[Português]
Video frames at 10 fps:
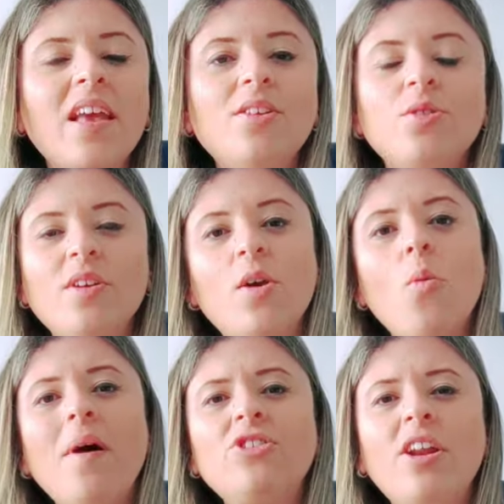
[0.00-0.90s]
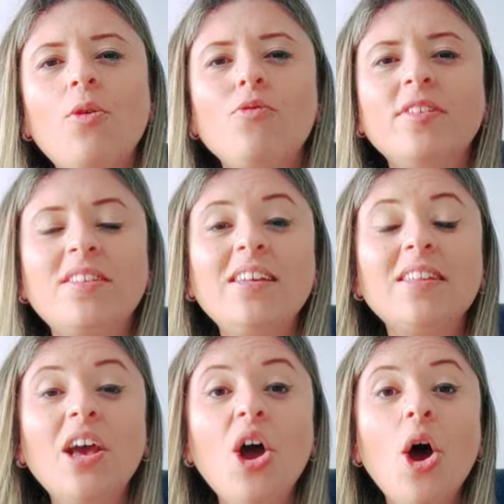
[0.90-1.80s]
e é isso que eu queria compartilhar com
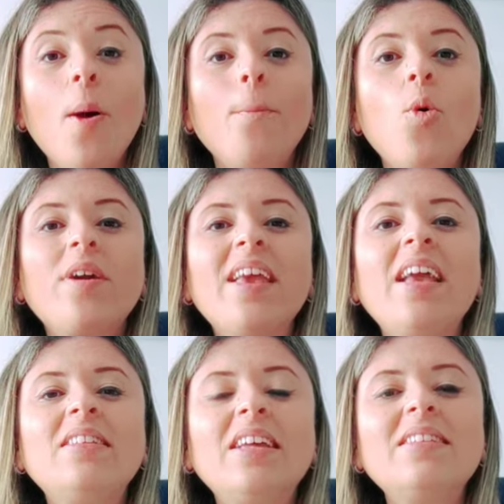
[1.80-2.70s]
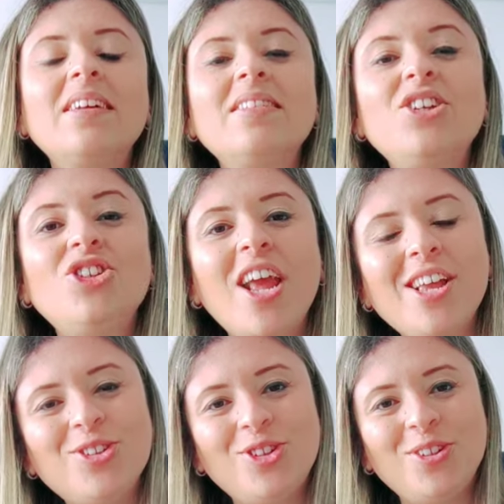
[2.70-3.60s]
vocês. Por que, que tem tanta
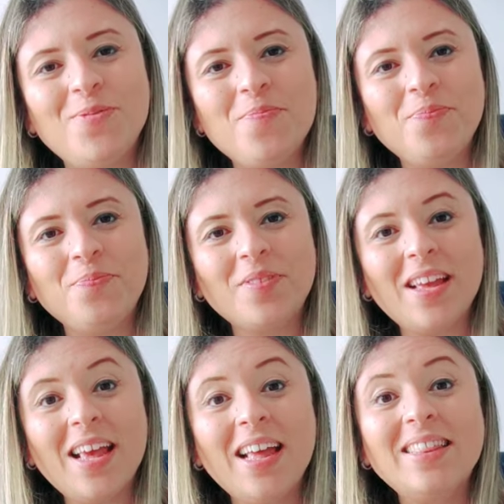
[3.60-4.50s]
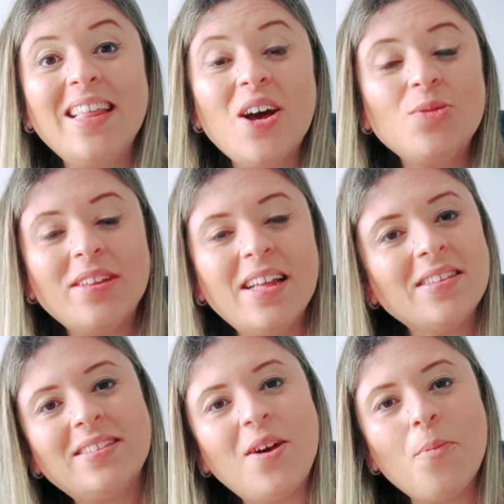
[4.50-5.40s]
gente dando
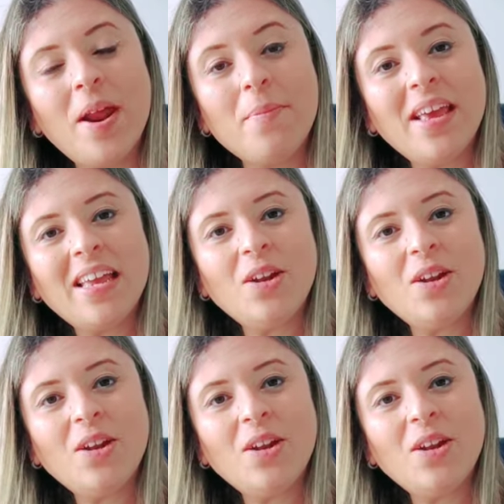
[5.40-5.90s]
atenção para mim